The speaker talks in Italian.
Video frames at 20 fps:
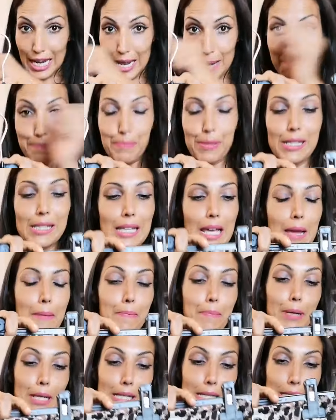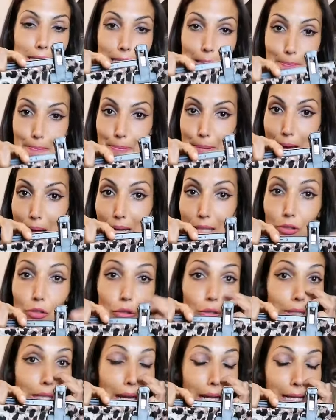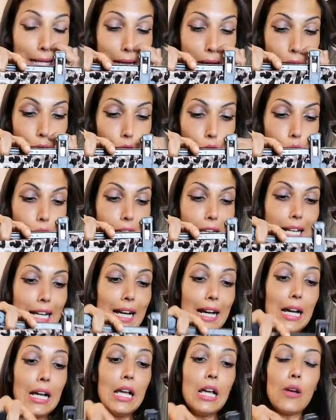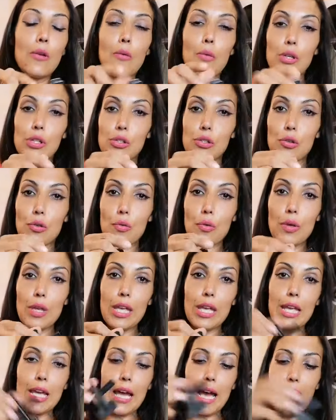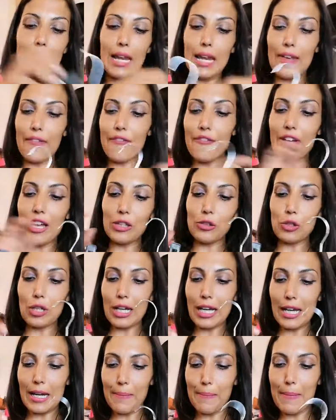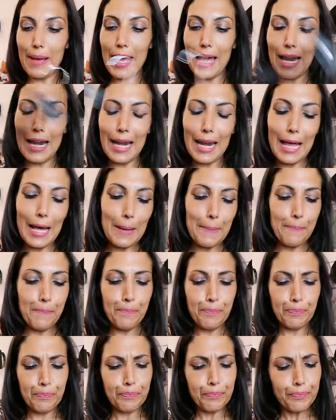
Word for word: crepe sempre stampato taglia unica questo qui ha l'effetto a caramella